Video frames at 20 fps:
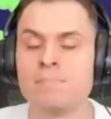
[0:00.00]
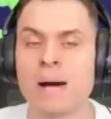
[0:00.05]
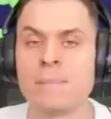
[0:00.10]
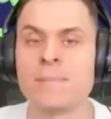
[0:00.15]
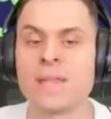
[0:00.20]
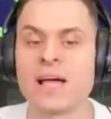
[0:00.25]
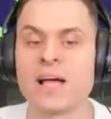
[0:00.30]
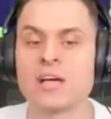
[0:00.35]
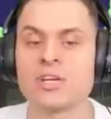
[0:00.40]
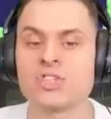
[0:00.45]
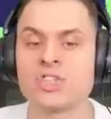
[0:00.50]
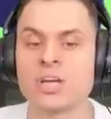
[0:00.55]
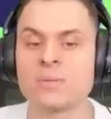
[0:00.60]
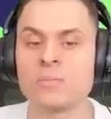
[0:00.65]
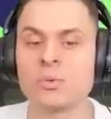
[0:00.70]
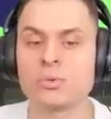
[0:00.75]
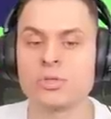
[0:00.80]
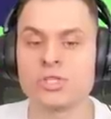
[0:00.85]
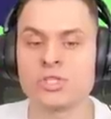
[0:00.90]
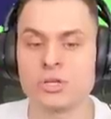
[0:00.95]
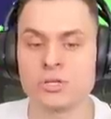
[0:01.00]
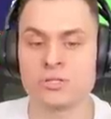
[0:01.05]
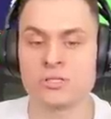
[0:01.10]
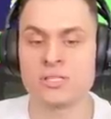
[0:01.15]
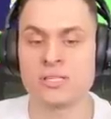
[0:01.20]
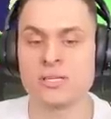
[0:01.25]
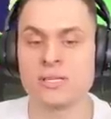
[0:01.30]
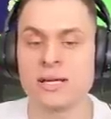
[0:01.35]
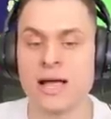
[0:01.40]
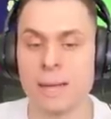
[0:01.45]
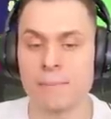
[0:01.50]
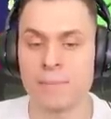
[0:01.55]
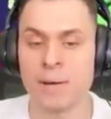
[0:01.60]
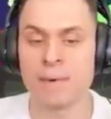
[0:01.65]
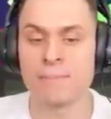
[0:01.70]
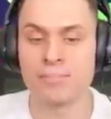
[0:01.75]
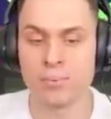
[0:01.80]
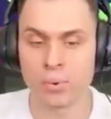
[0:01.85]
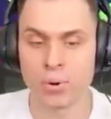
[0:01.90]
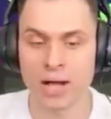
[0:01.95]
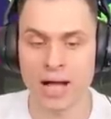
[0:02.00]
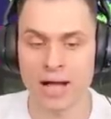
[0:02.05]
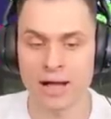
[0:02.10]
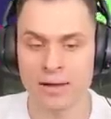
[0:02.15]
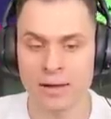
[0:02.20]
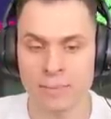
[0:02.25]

Mam na 7000 HP buga.